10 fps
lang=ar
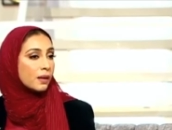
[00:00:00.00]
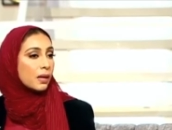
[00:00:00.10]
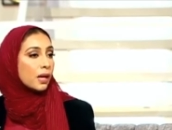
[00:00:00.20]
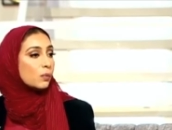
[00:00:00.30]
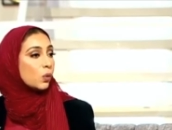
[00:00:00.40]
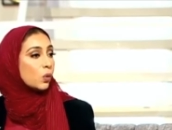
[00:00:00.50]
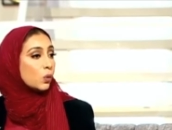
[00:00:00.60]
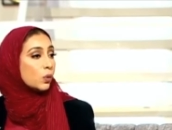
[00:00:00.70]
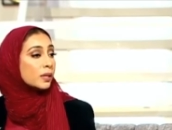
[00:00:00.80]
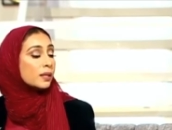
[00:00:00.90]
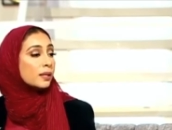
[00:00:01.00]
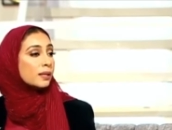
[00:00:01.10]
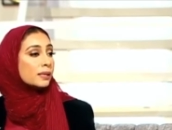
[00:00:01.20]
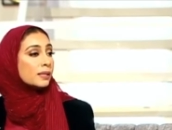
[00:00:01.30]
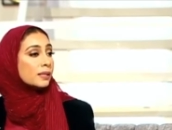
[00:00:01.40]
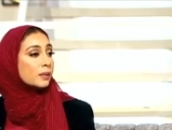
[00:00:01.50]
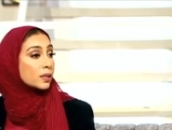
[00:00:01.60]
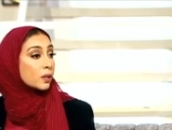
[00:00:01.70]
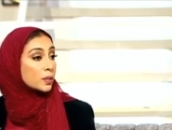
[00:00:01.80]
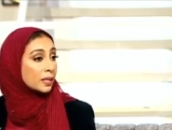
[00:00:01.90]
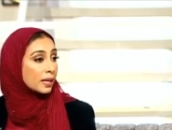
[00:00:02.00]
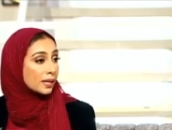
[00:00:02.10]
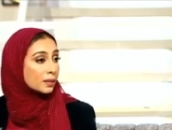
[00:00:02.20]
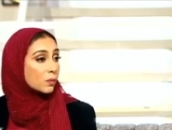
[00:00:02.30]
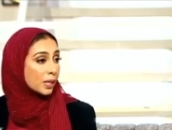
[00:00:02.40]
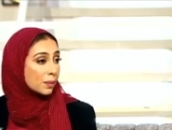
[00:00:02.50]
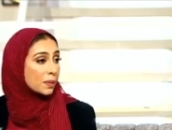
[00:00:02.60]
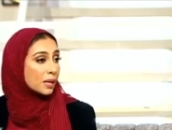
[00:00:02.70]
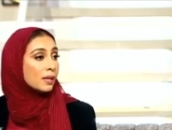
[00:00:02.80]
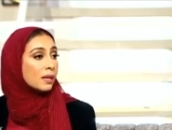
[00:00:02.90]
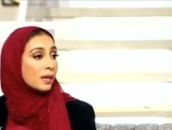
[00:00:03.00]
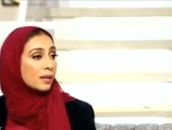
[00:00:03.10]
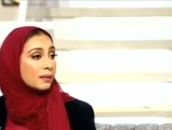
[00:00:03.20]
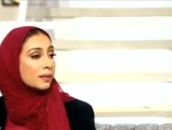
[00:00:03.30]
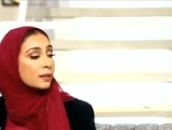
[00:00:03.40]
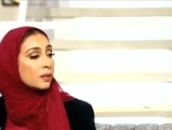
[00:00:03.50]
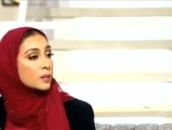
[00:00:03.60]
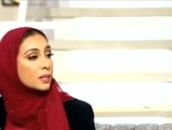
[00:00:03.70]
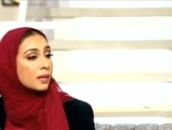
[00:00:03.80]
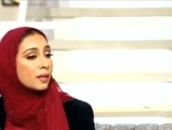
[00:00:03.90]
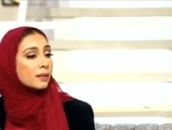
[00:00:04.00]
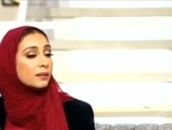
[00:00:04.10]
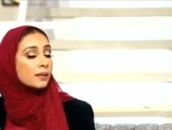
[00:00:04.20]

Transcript: البحوث تأتي بتوصيات مهمة هذه التوصيات